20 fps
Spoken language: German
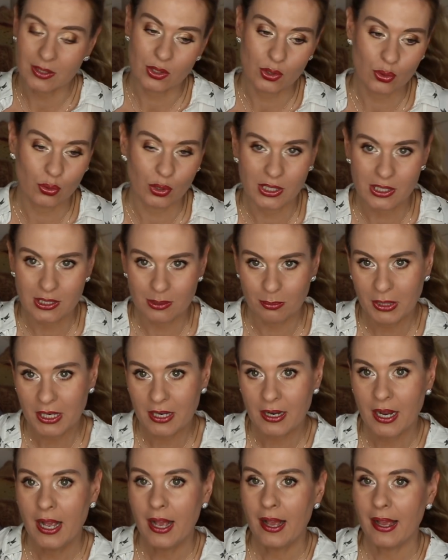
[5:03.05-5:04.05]
also so geht es
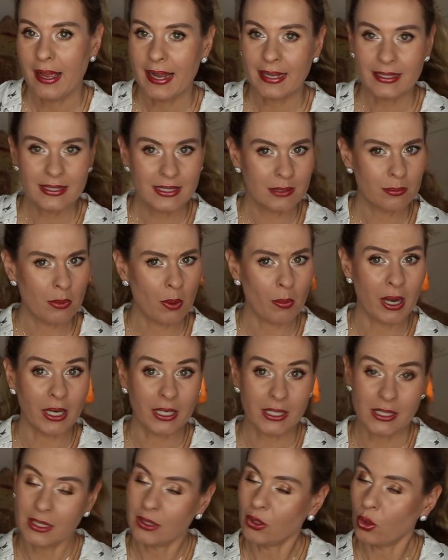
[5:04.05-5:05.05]
mir. Erstens mal
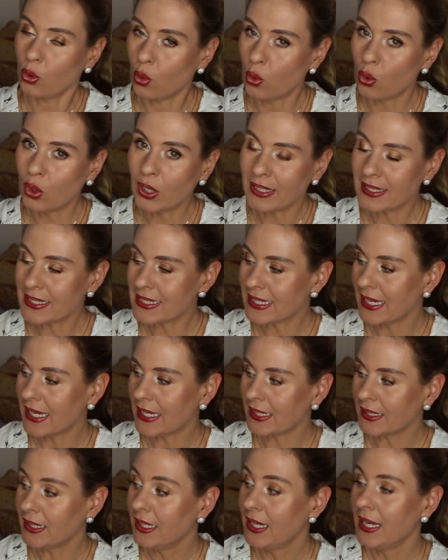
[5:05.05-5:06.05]
mag ich den Geruch ganz
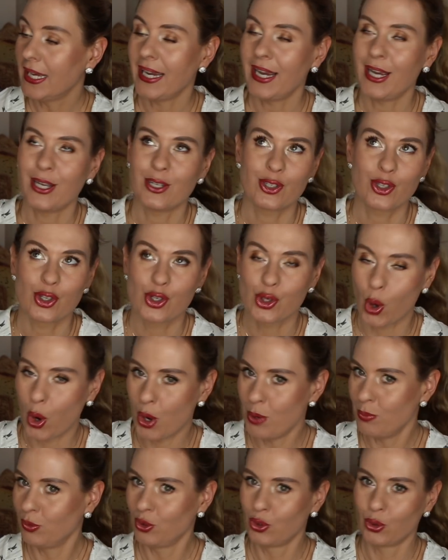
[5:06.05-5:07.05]
gerne. Es
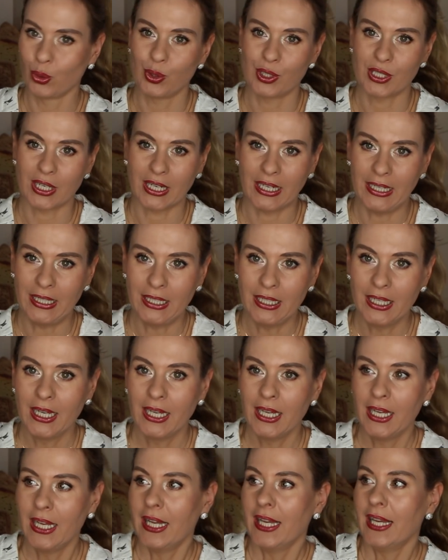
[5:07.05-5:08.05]
schäumt total
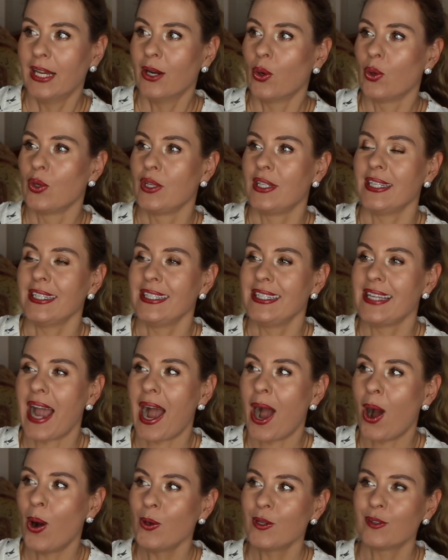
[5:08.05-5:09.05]
und die
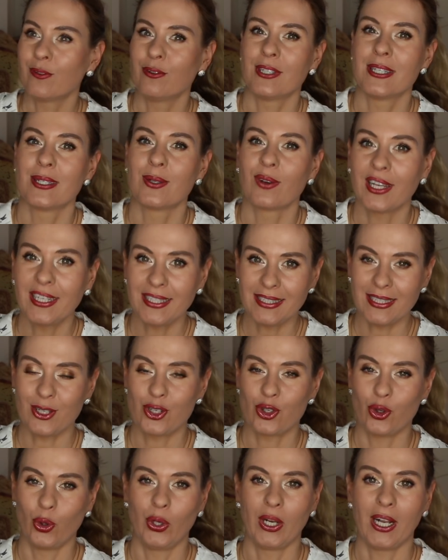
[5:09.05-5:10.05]
Haut wird so
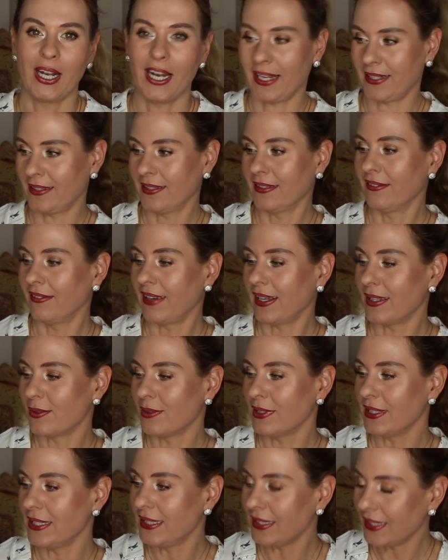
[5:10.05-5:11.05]
richtig schön glatt.
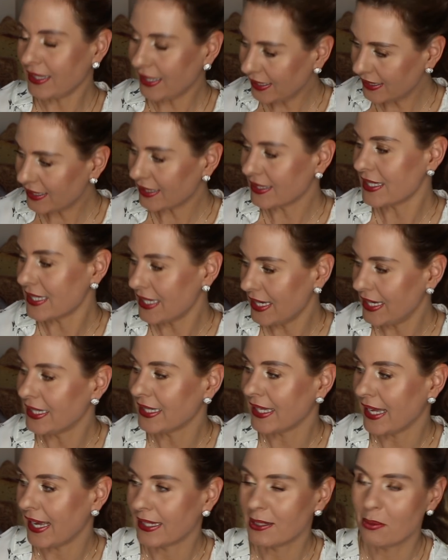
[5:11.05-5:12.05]
Also ich gehe
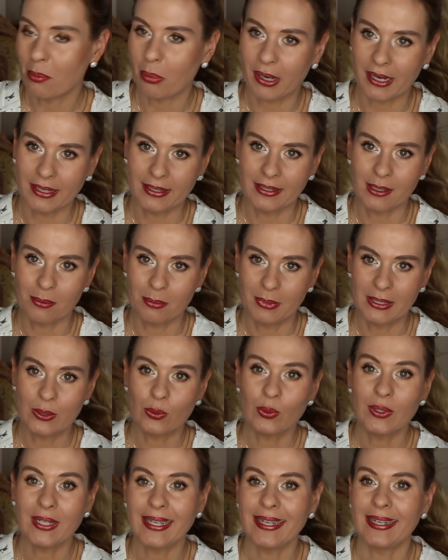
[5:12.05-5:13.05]
tatsächlich gerne baden
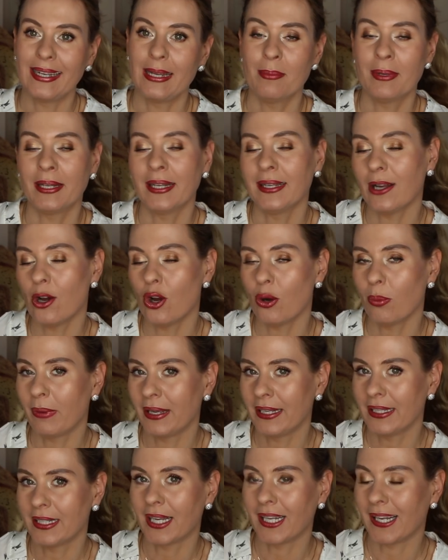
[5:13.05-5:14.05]
damit und ich nehme dann auch
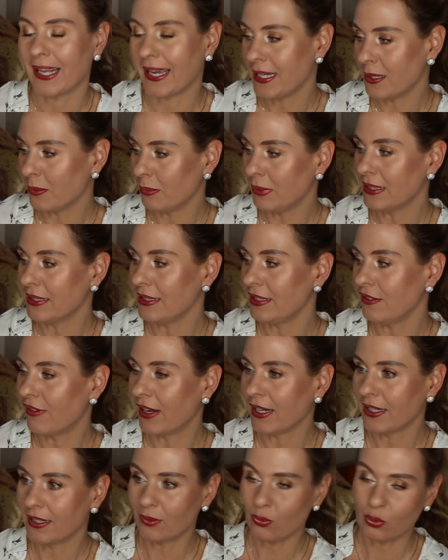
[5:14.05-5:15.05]
meine Kleine mit in die
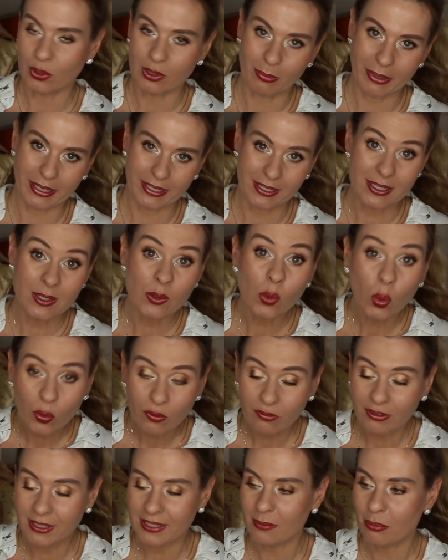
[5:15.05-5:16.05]
Wanne oder meinen
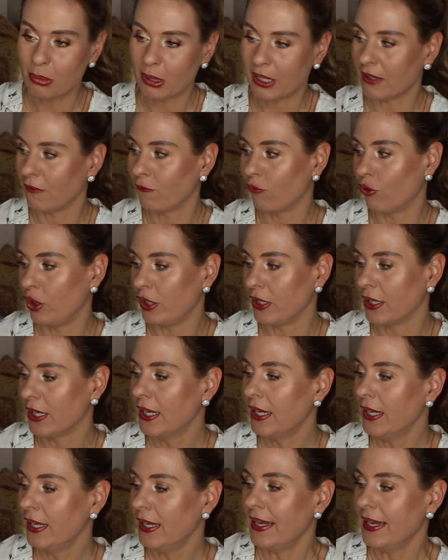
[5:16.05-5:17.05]
Sohn, wenn die baden wollen.
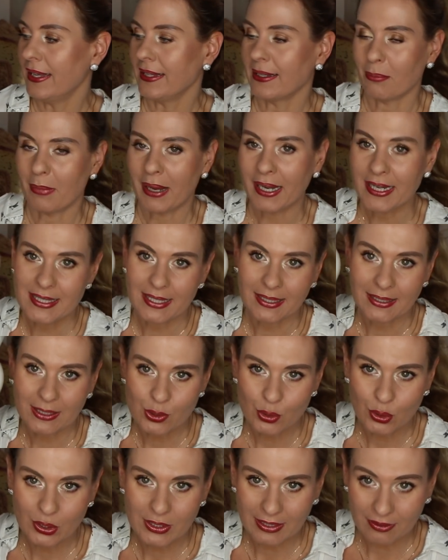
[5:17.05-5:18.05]
Da mache ich dann
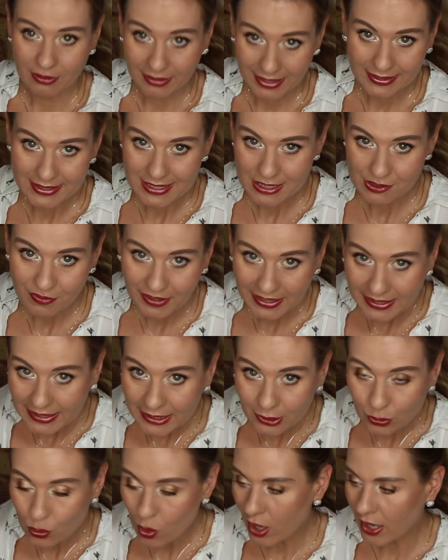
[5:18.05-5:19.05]
natürlich dann ganz
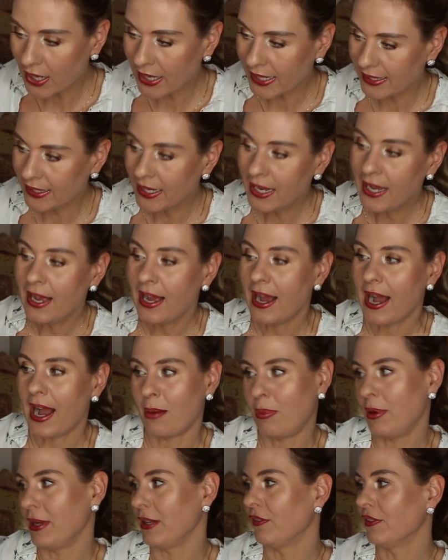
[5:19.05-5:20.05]
wenig nur rein,
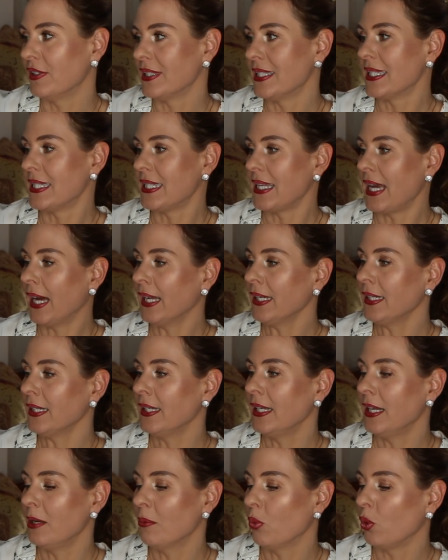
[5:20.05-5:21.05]
aber ich finde es sehr
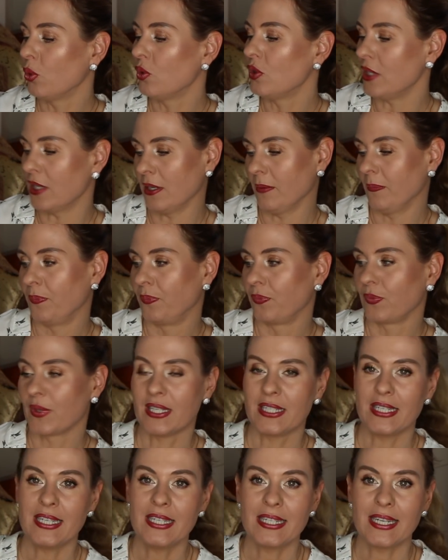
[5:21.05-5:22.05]
angenehm und ja,
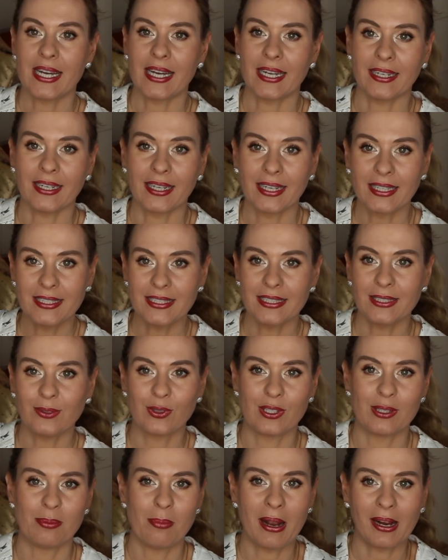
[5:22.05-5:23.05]
es ist ein richtig,
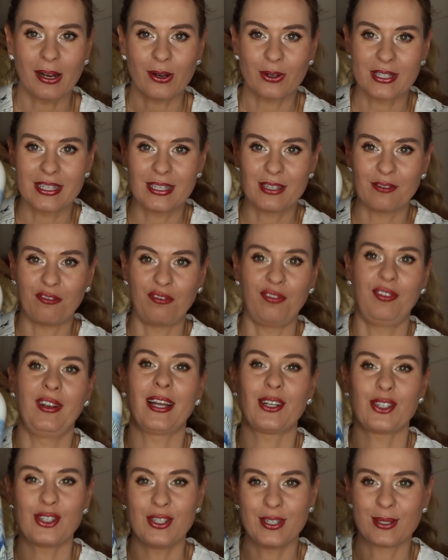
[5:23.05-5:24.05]
und ich mag auch diese
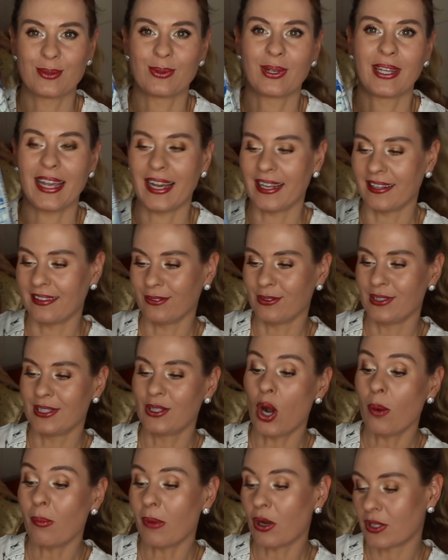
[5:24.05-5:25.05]
Flaschen so gerne. Und die
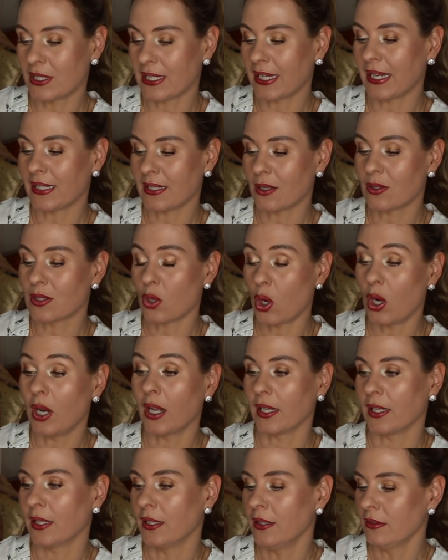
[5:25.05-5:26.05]
kommen auch direkt aus
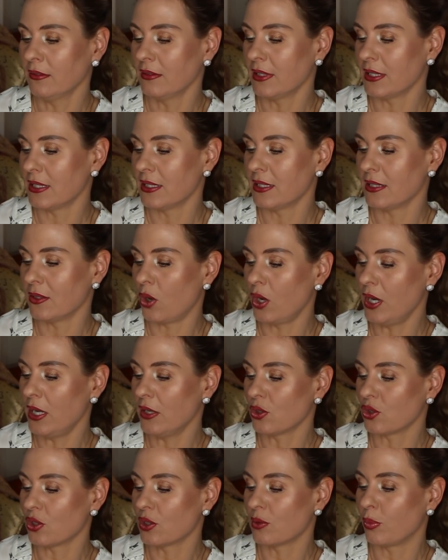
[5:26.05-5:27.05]
Holland. Ne? Das ist ein
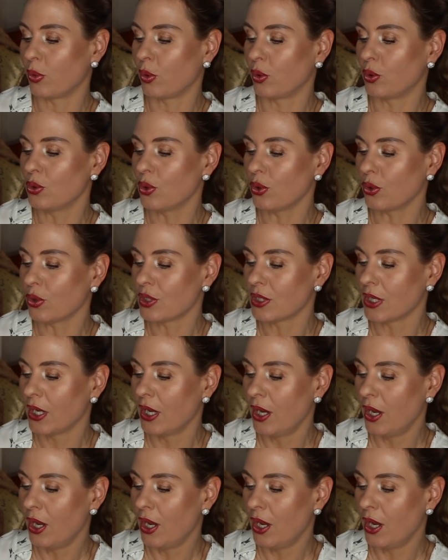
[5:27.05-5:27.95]
holländisches Produkt,